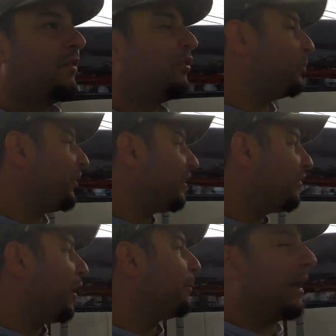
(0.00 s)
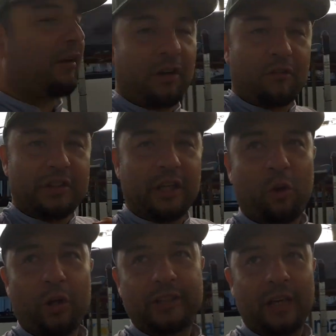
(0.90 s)
Não podia ter falado palavrão, vou ter que
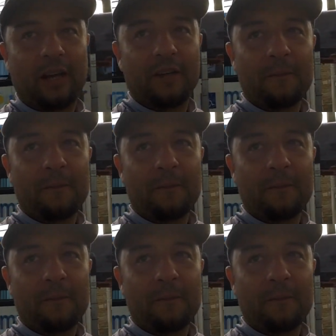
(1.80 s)
cortar.